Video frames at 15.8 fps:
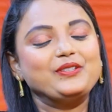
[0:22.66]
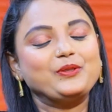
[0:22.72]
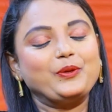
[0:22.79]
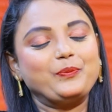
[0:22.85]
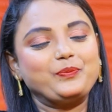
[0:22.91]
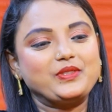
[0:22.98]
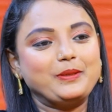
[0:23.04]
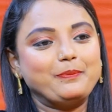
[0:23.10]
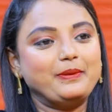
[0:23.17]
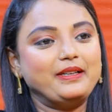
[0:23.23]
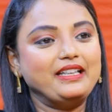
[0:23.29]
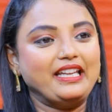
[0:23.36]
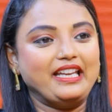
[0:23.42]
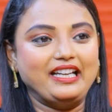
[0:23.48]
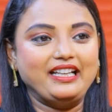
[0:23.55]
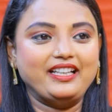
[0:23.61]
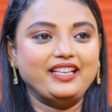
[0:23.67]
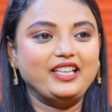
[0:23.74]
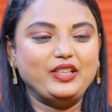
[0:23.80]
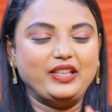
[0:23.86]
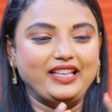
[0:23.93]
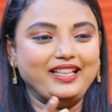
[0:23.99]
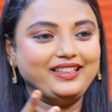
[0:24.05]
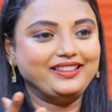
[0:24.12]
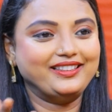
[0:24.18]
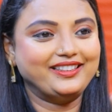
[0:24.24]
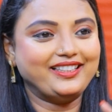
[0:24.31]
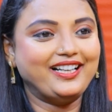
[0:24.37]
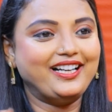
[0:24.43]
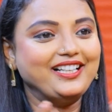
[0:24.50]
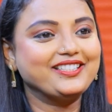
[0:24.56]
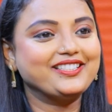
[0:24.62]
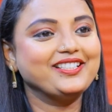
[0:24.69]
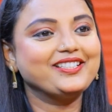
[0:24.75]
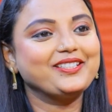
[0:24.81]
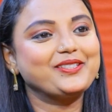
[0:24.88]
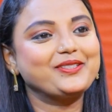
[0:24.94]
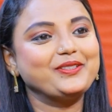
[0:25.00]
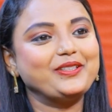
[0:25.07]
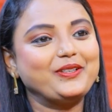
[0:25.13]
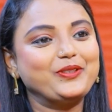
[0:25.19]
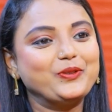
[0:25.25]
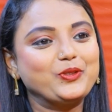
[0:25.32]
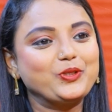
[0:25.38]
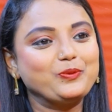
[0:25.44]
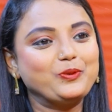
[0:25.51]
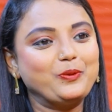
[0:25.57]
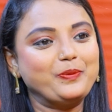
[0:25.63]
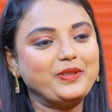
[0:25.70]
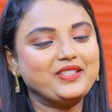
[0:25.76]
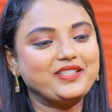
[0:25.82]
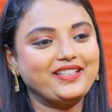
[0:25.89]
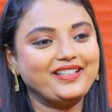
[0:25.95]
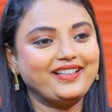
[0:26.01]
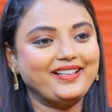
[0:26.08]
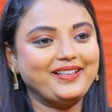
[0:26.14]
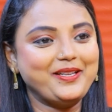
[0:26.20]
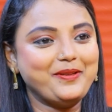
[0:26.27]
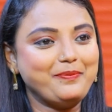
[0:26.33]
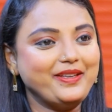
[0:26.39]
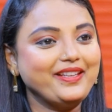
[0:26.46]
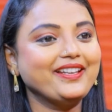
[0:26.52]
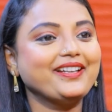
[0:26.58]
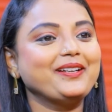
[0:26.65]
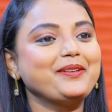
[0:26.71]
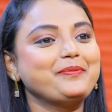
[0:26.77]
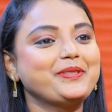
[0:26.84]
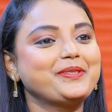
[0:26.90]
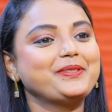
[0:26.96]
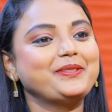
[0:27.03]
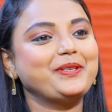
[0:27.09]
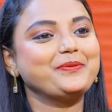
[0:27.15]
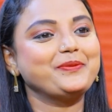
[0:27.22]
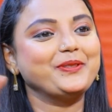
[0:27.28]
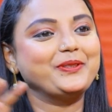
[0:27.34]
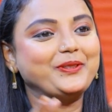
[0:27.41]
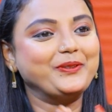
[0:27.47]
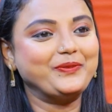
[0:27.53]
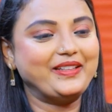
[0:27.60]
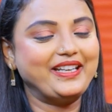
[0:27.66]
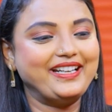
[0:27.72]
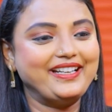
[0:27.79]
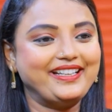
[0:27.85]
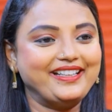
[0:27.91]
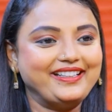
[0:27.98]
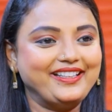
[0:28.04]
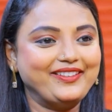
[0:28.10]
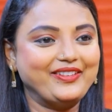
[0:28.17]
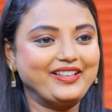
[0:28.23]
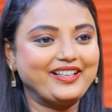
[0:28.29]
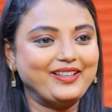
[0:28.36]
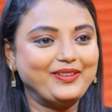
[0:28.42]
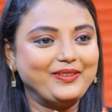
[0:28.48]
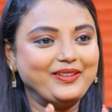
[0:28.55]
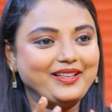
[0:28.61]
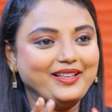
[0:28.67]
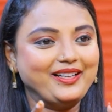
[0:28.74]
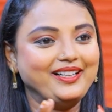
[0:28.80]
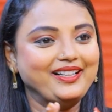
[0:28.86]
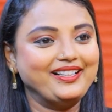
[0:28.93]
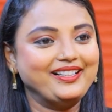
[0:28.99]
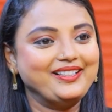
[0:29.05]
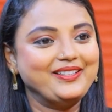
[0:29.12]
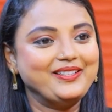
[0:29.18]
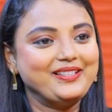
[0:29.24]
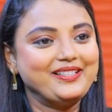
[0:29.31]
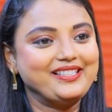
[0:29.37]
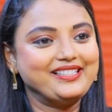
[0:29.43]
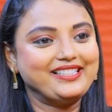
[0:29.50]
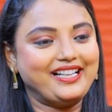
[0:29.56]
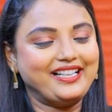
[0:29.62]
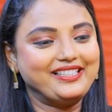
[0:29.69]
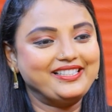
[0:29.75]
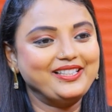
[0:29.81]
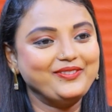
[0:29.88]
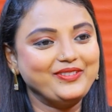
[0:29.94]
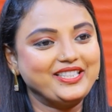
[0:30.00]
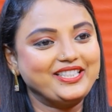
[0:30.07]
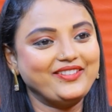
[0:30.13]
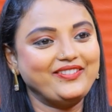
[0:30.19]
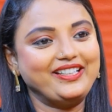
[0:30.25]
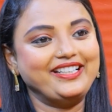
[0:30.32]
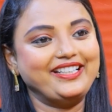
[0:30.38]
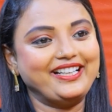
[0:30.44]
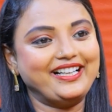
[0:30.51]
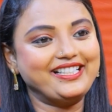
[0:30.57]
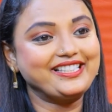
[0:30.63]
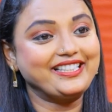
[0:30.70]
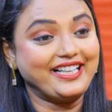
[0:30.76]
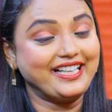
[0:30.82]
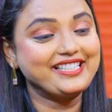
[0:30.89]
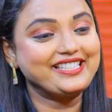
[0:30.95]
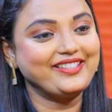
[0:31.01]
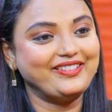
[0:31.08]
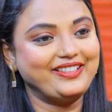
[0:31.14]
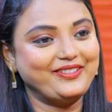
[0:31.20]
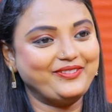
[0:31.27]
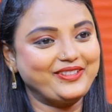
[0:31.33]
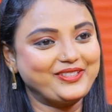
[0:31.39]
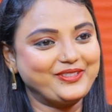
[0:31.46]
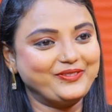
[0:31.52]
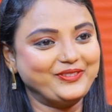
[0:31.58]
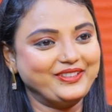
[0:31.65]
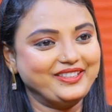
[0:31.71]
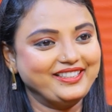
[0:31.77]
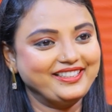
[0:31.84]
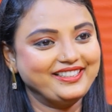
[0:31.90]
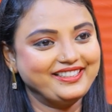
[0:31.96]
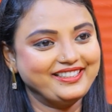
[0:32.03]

సో చెప్పండి ఏంటి ఇంత హల్చల్ చేస్తున్నారు యూట్యూబ్ ఓపెన్ చేయగానే మీరే కనిపిస్తున్నారు మొత్తం ఏంటి దీని వెనకాల ఉన్న అసలు విషయం ఏంటి అసలు రహస్యం ఏంటి ఫస్ట్ ఆఫ్ ఆల్